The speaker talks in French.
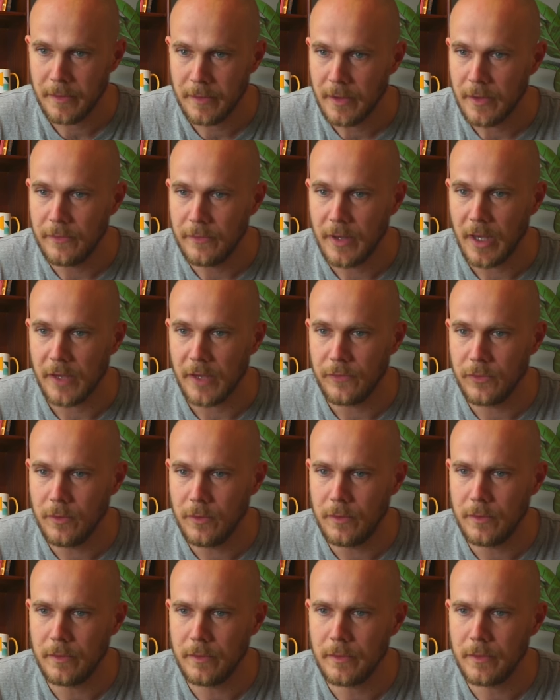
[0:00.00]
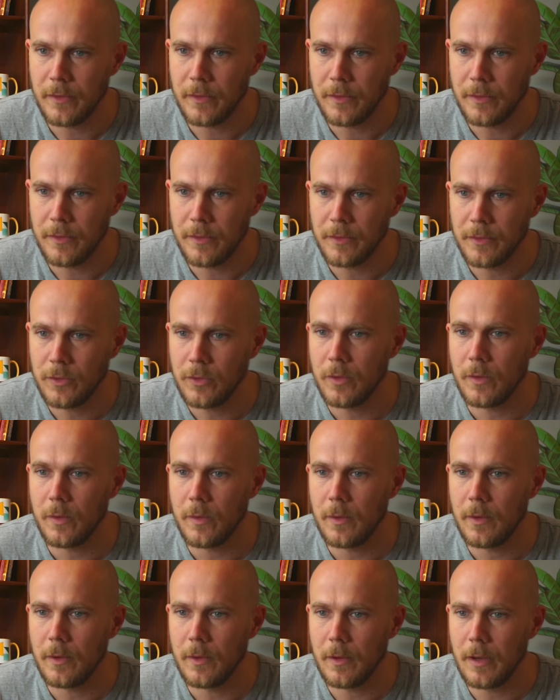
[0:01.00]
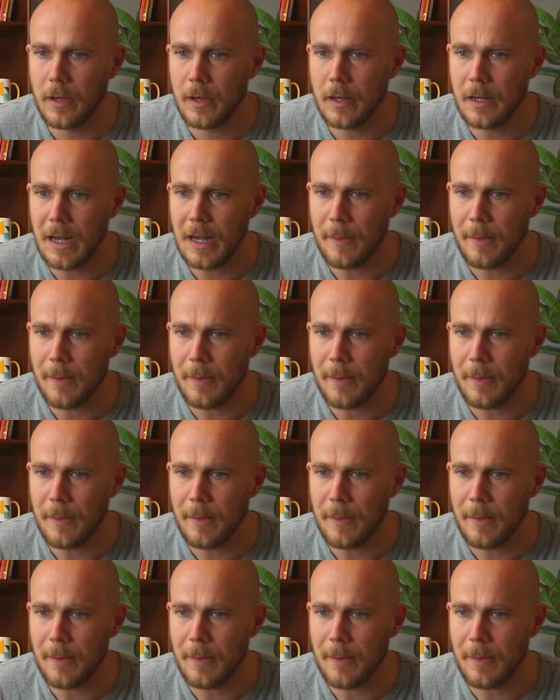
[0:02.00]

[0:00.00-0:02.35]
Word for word: Vérifions que la